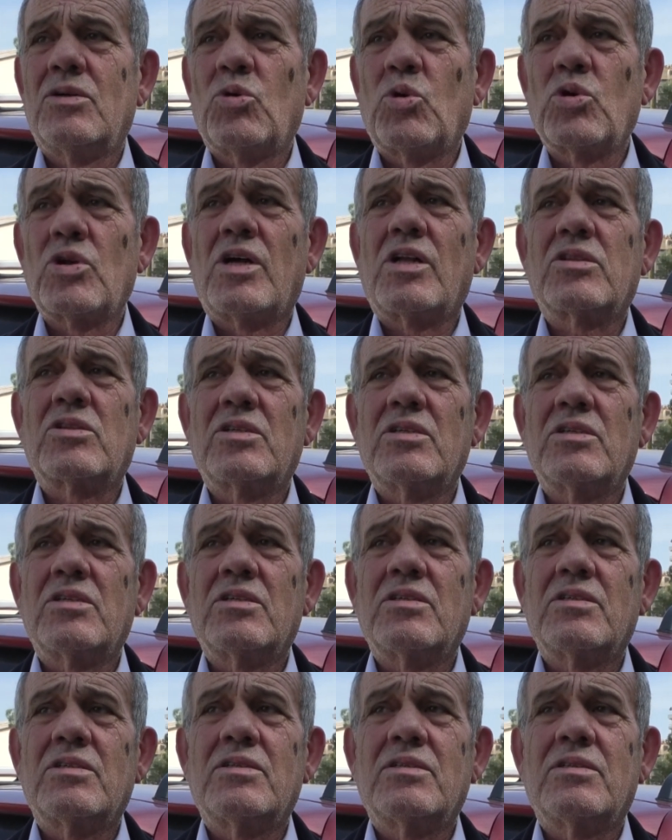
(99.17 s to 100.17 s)
E, 16 e,
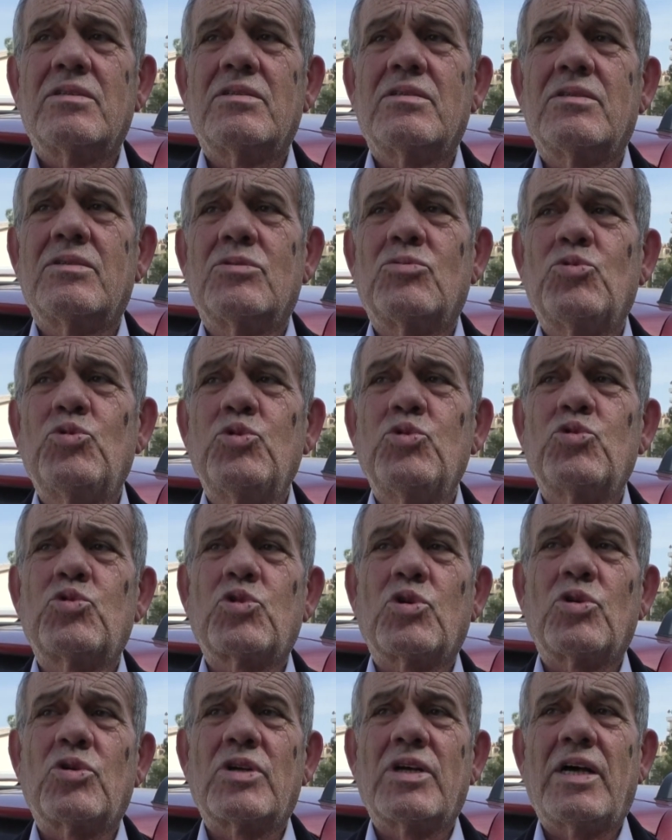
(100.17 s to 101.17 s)
gün
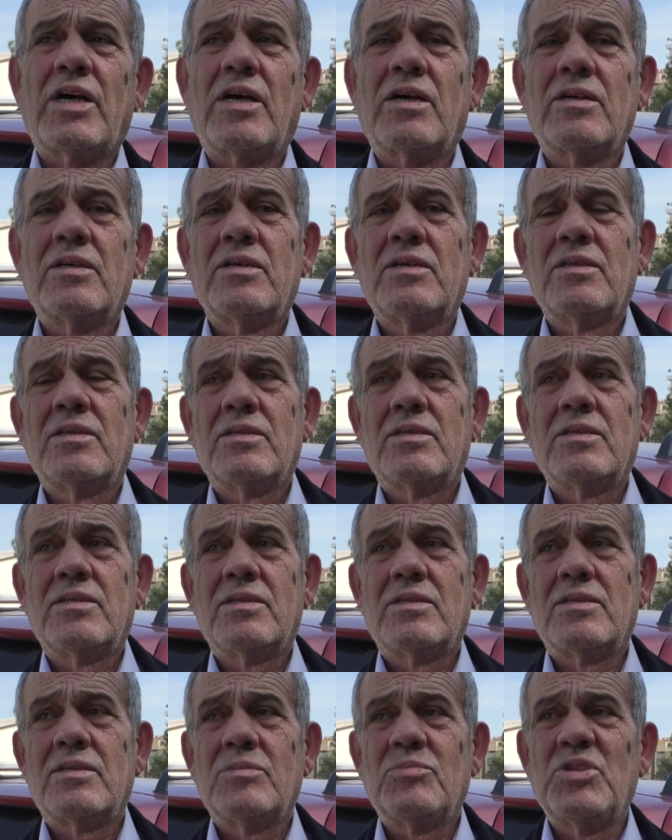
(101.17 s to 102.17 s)
sonra
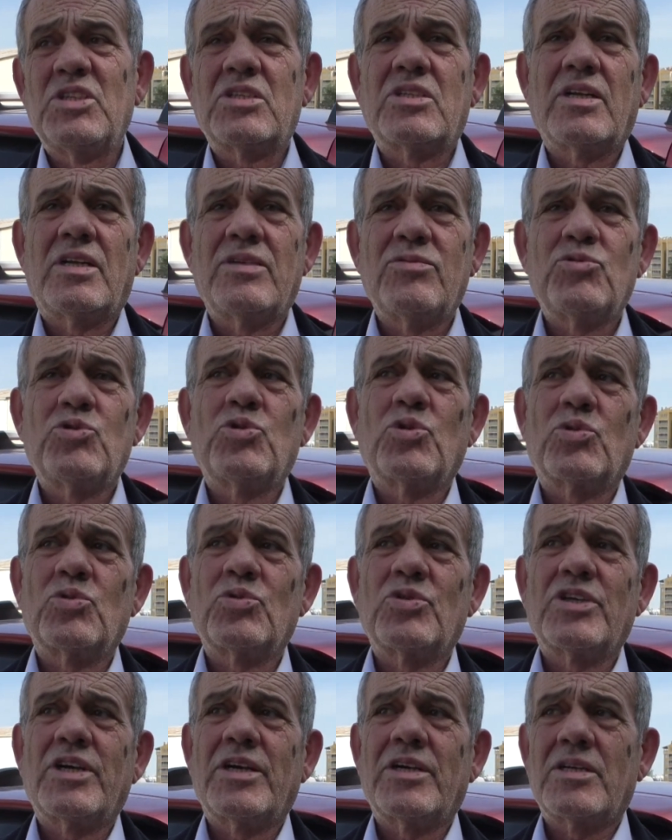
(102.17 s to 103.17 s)
e, bir
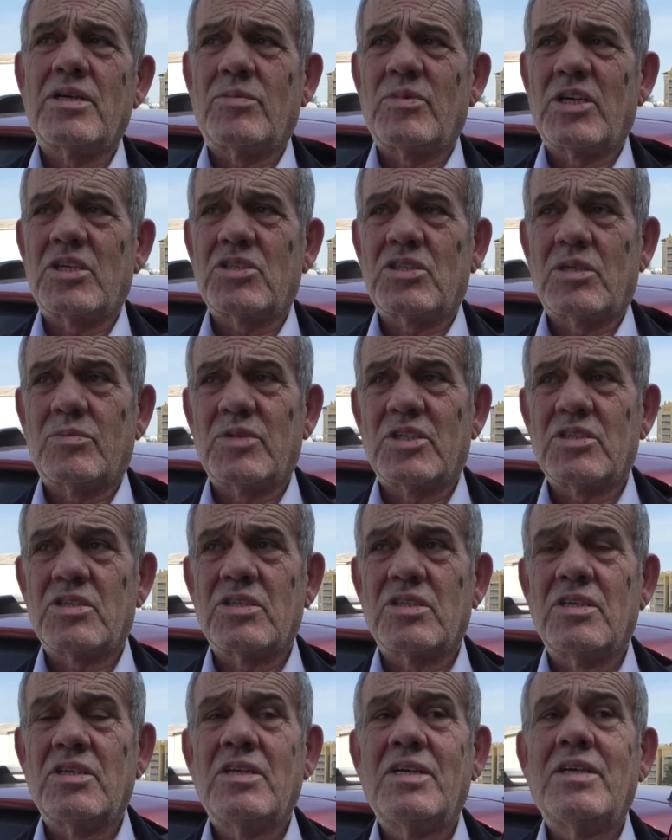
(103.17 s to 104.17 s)
televizyonun yayına
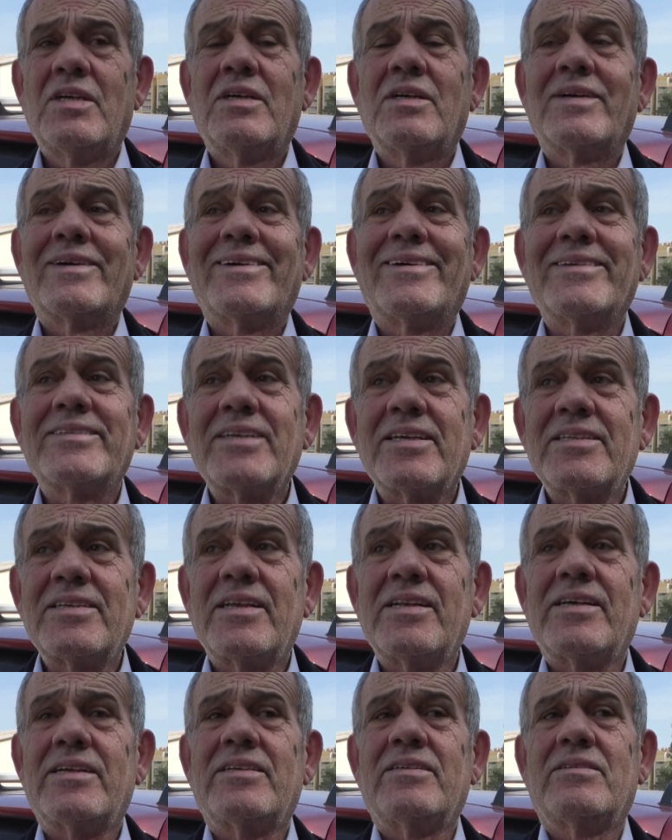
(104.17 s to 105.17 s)
başlaması,
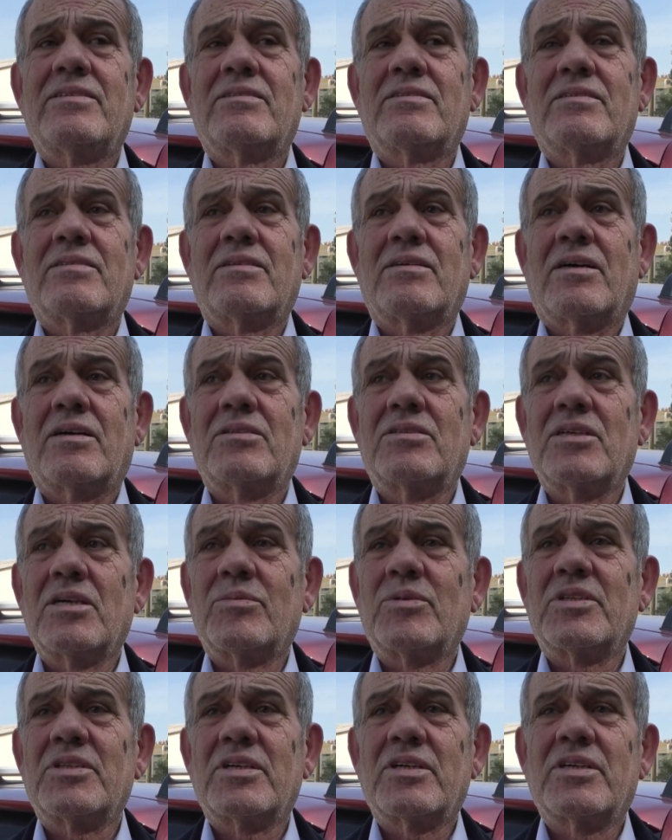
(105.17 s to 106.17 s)
gazetelerin
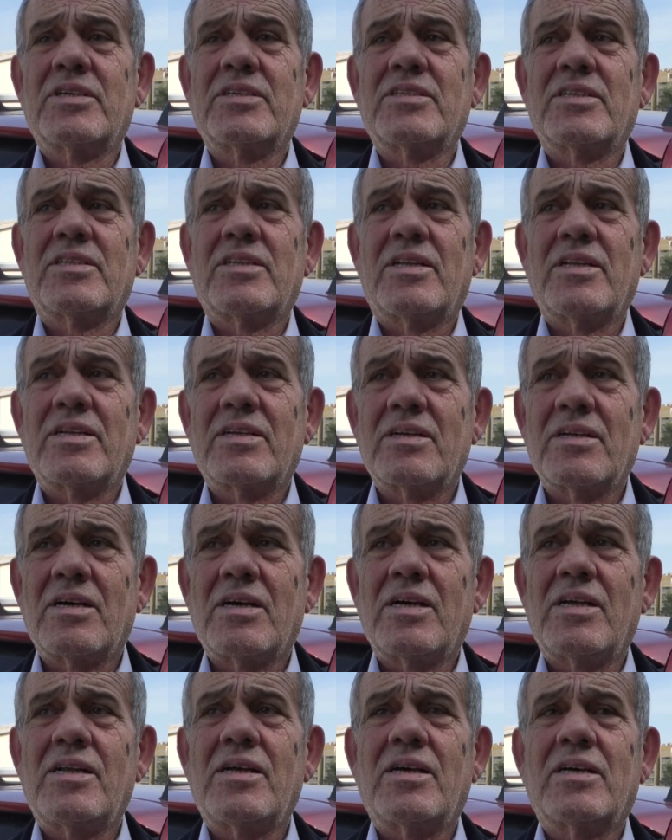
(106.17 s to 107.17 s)
Adıyaman'daki gazetelerin
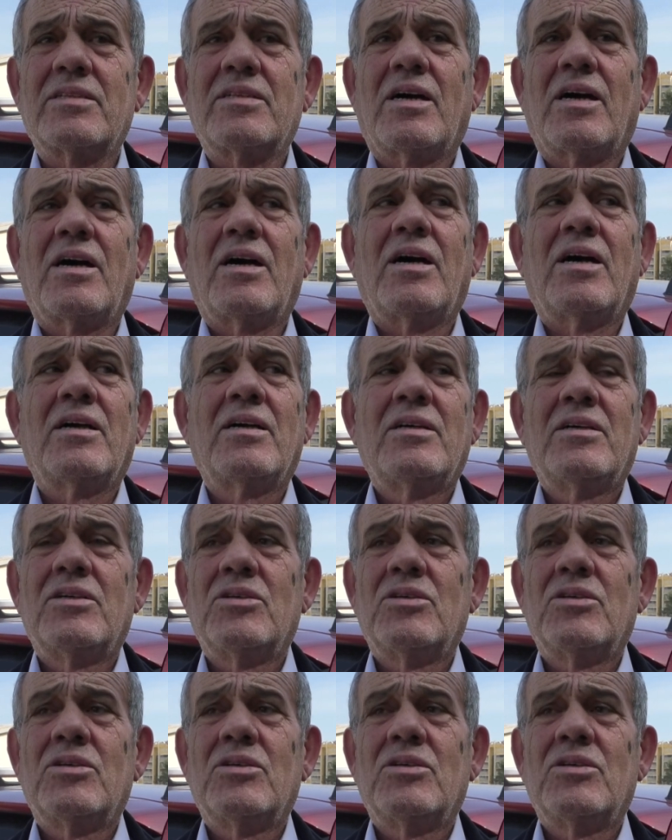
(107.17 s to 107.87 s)
hala daha e,